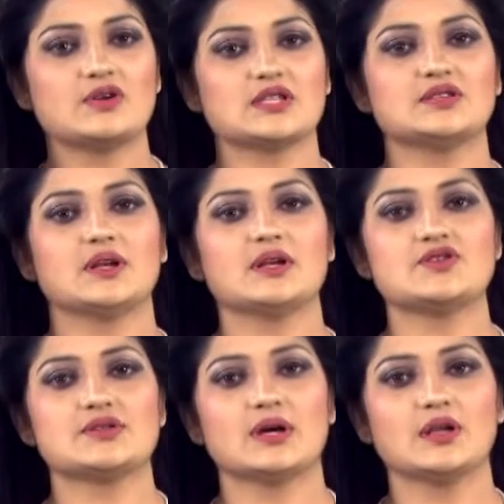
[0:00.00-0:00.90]
রাজধানীর
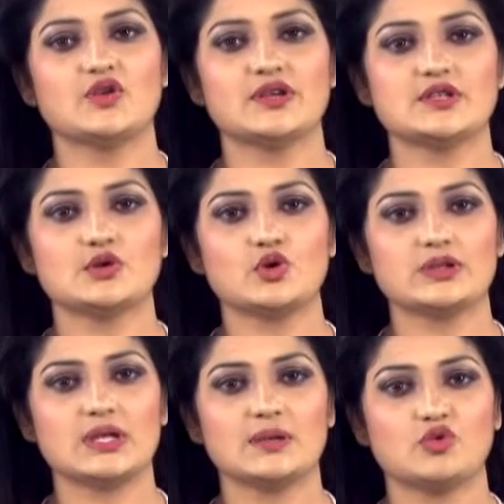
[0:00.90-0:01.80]
স্থানীয় একটি
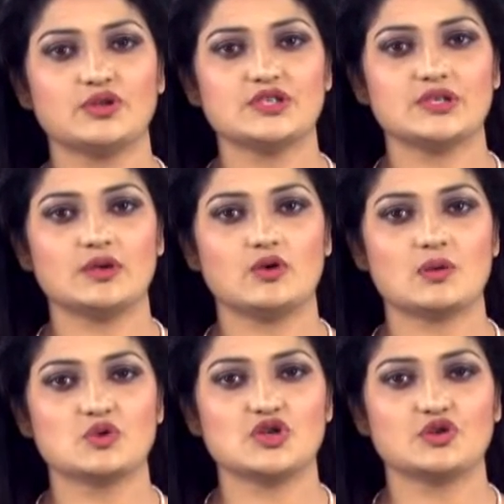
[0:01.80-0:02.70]
হোটেলে বৈদেশিক
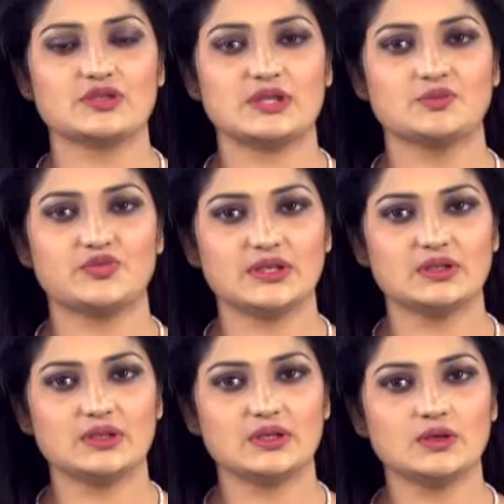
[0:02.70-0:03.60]
কর্মসংস্থান
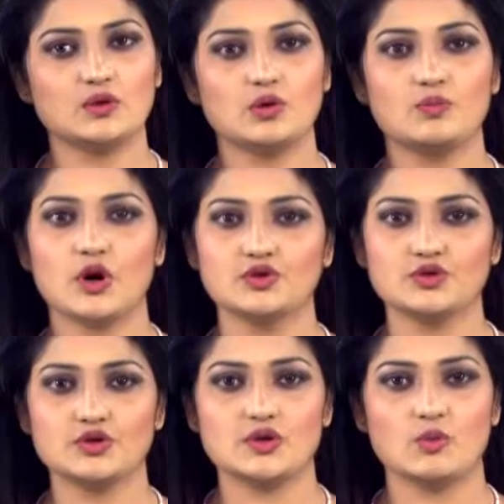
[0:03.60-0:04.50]
বৃদ্ধি ও বন্ধ
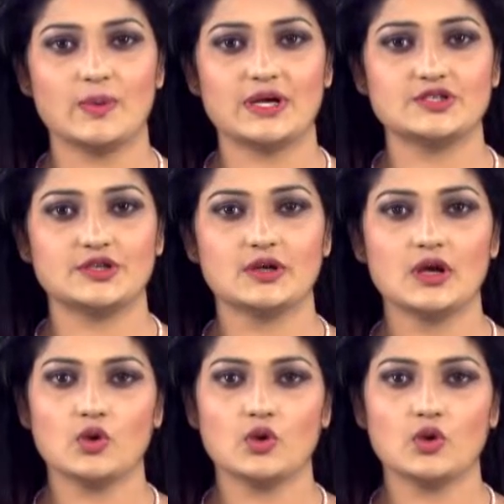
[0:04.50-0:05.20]
শ্রমবাজার